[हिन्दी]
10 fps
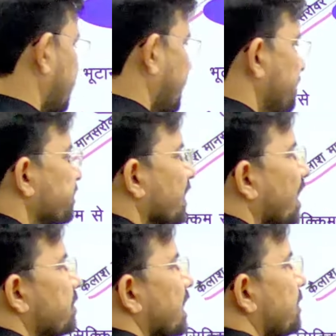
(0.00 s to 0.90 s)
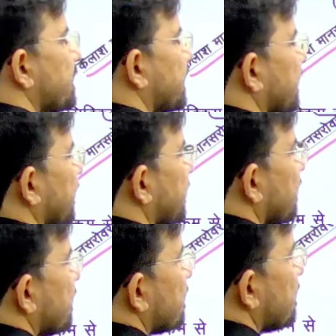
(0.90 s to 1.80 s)
है अब यहाँ आप देखेंगे
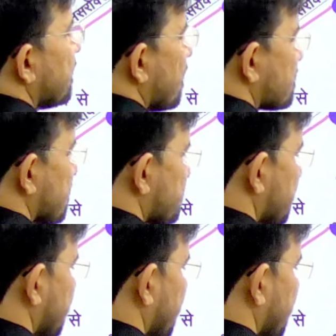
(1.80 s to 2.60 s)
कि असम से